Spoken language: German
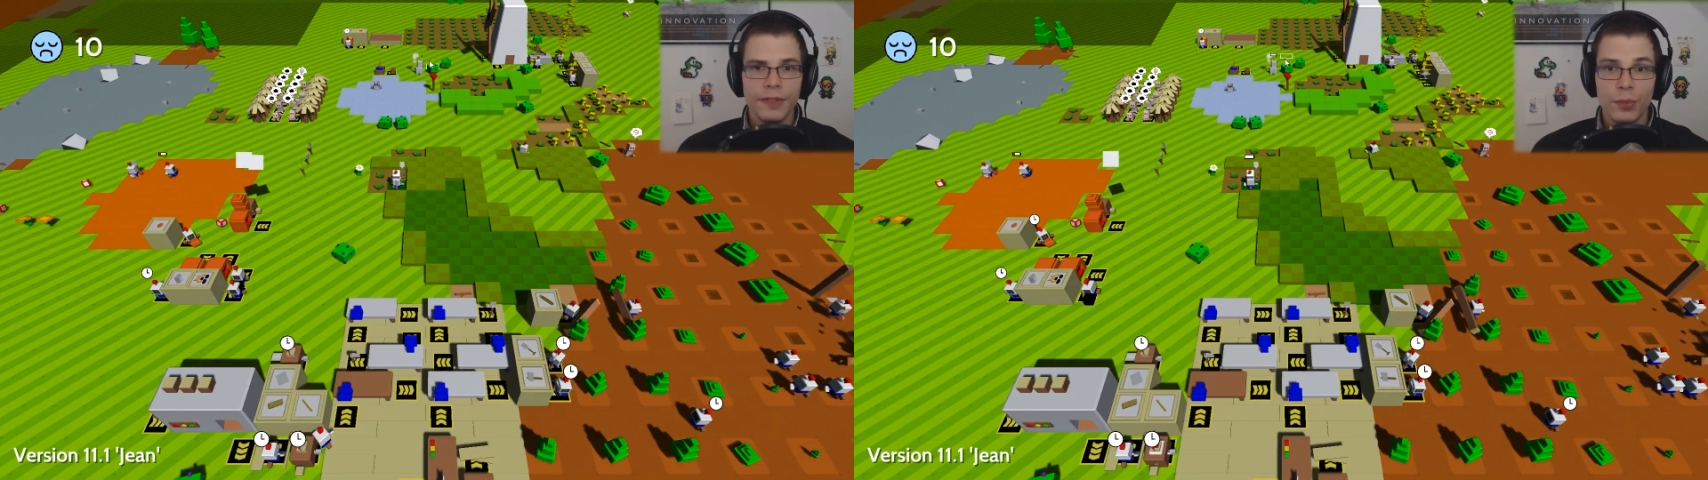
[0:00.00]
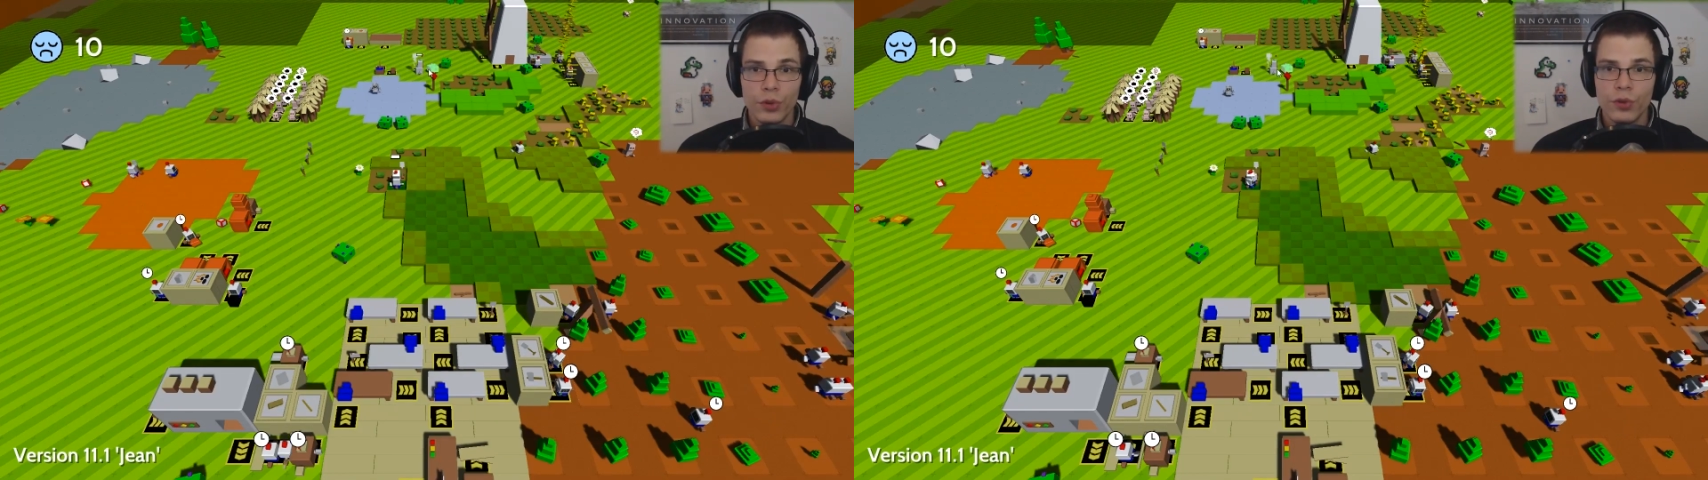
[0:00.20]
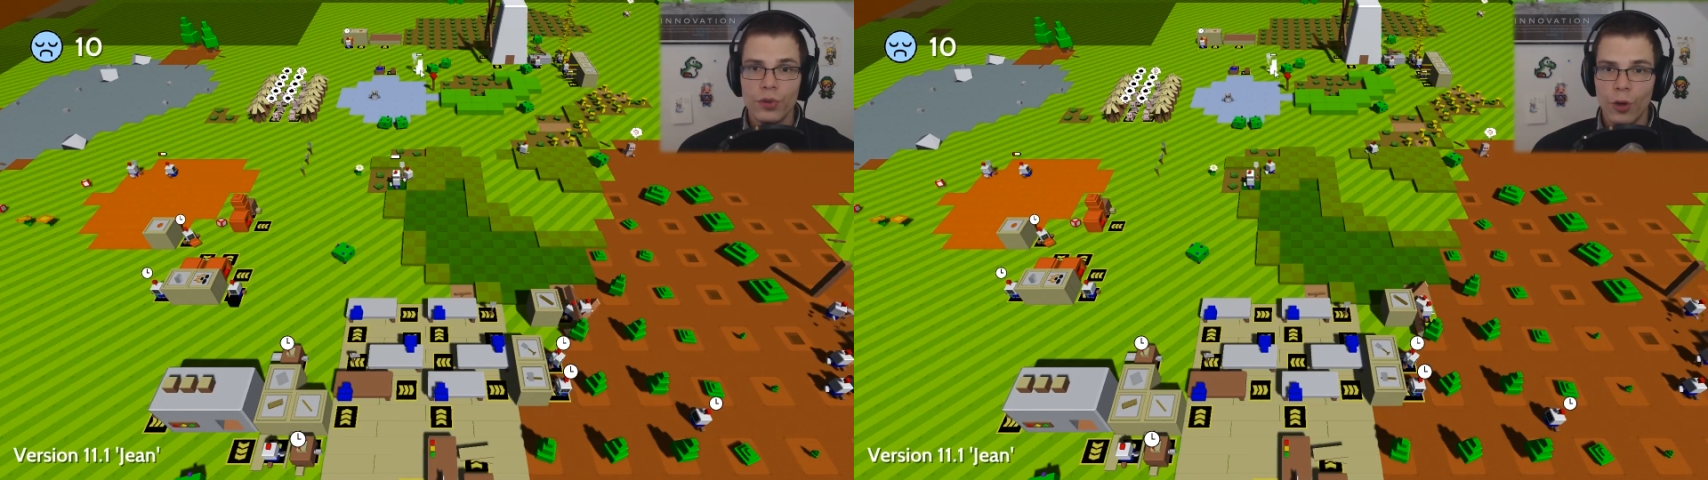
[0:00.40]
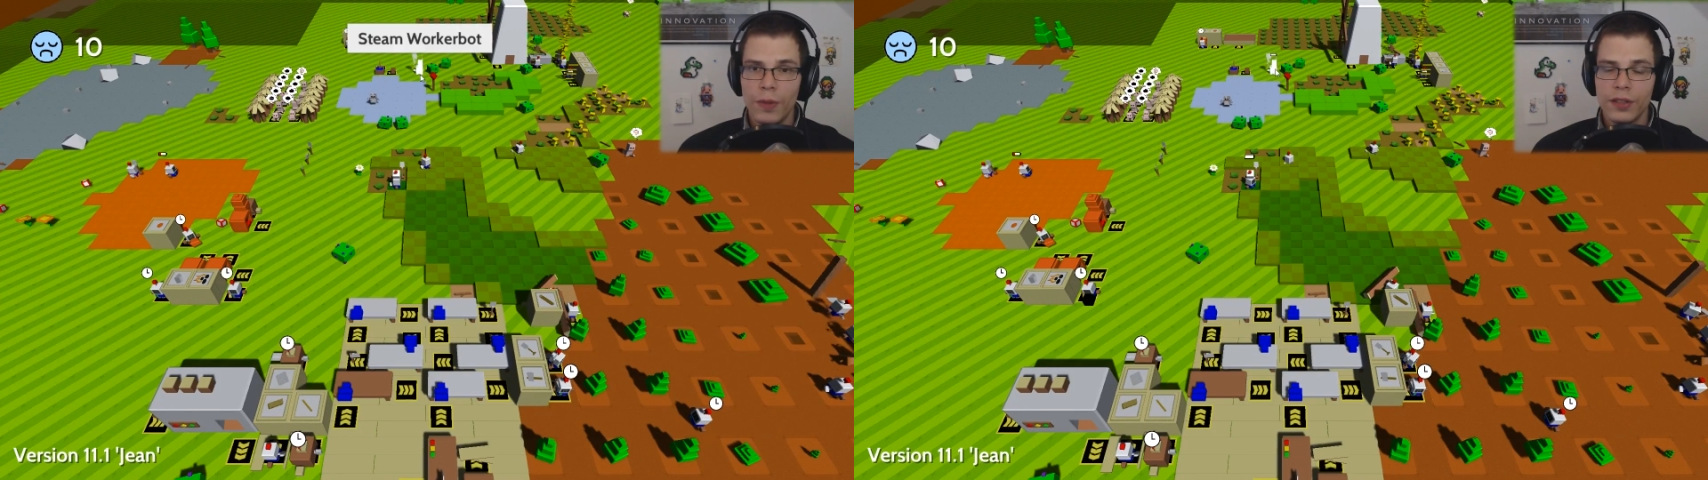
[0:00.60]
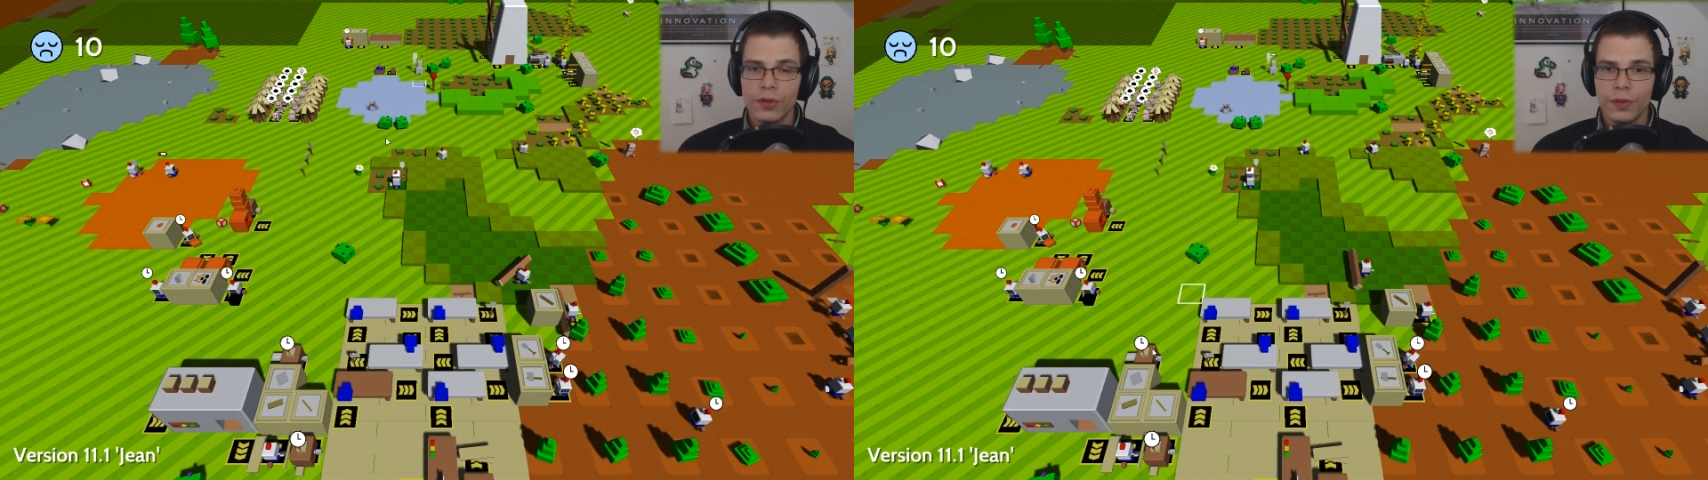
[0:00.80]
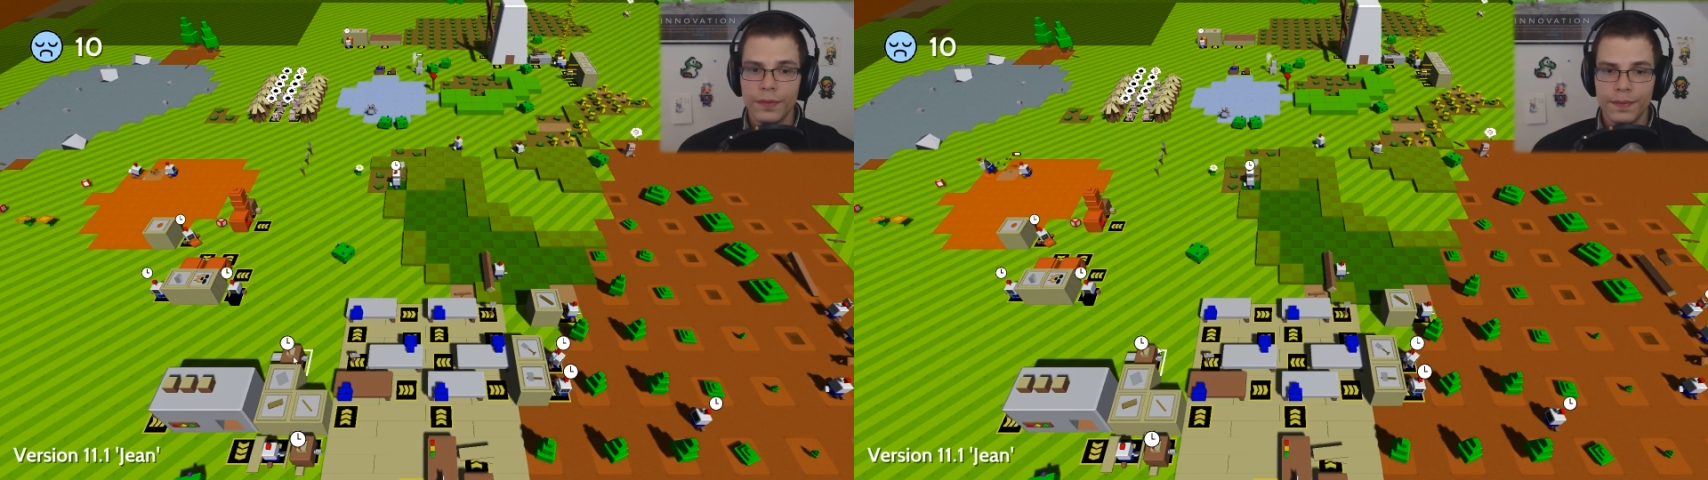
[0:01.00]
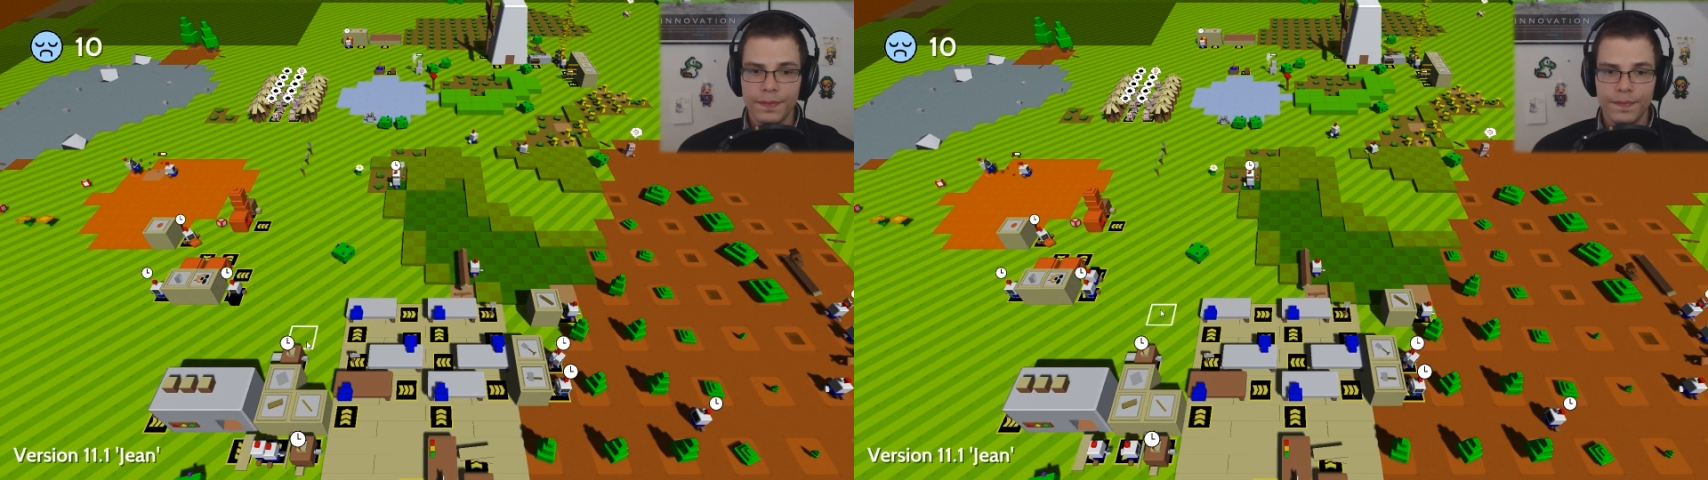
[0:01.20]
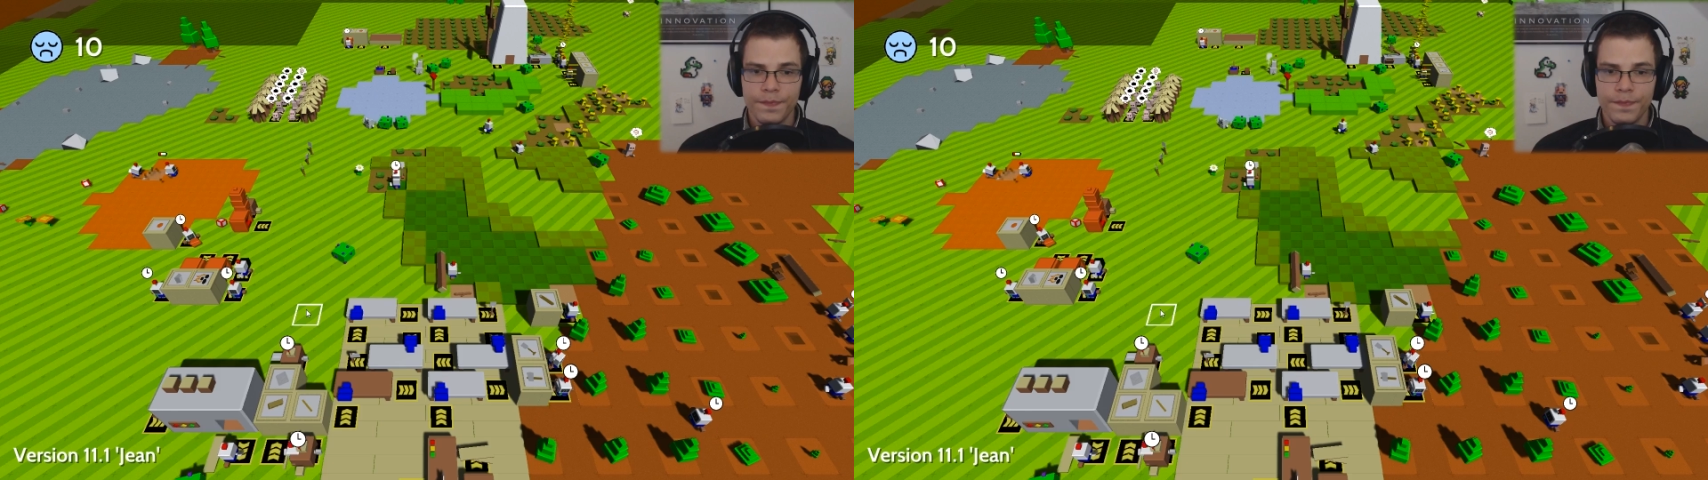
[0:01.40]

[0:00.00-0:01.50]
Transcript: Wir müssen nochmal so einen,